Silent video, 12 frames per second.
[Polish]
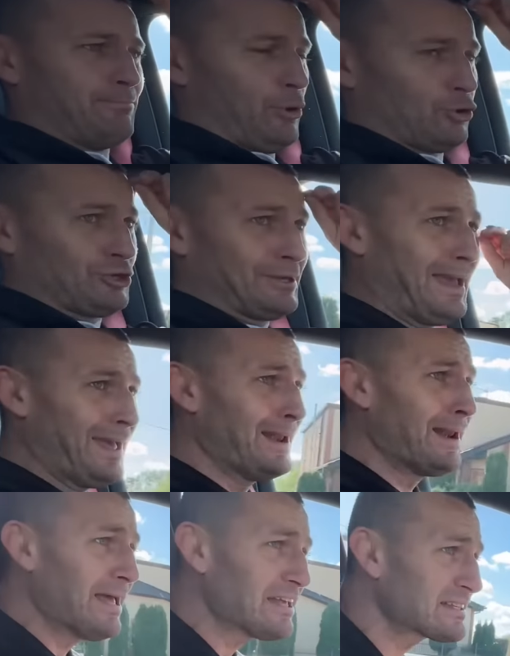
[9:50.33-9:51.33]
Bo
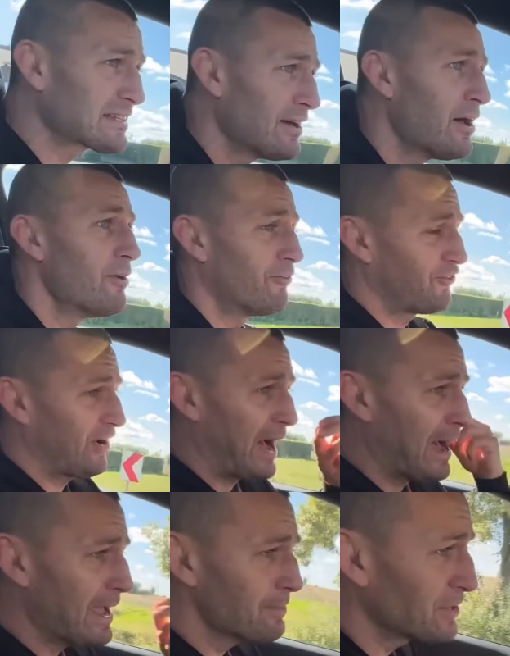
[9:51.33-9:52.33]
GLS w
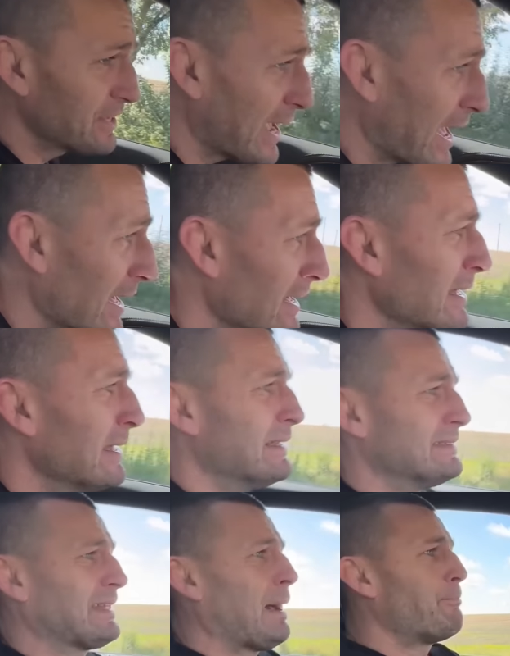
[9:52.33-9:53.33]
AMG
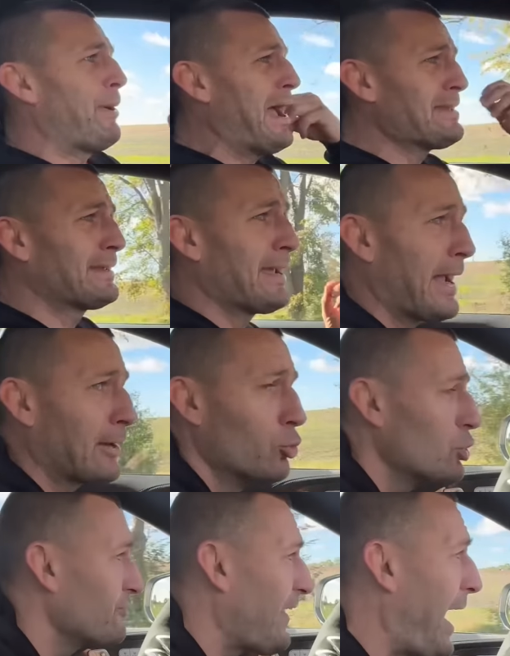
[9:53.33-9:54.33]
za bańkę,
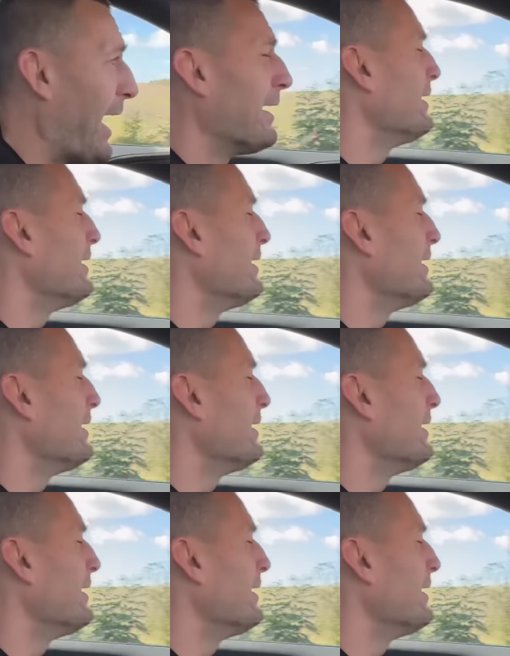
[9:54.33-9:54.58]
kurwa,